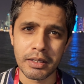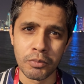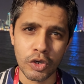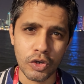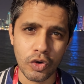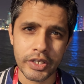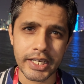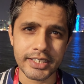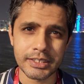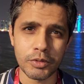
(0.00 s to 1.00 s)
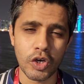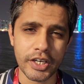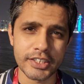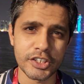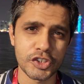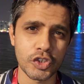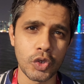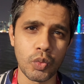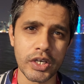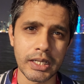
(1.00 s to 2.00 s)
मुल्क को या किसी भी ऑर्गेनाइजेशन
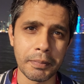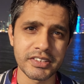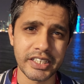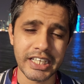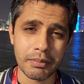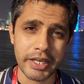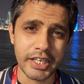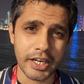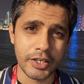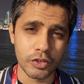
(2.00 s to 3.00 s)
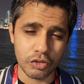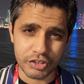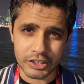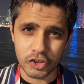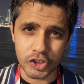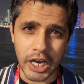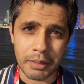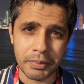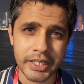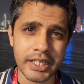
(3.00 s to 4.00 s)
को वर्ल्ड कप के जरिए कमाई करनी हो तो उसके चार
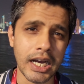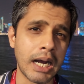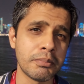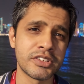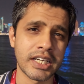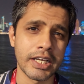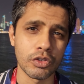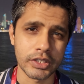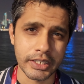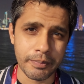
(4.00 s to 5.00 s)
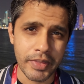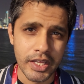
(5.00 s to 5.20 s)
बड़े अहम जराए होते हैं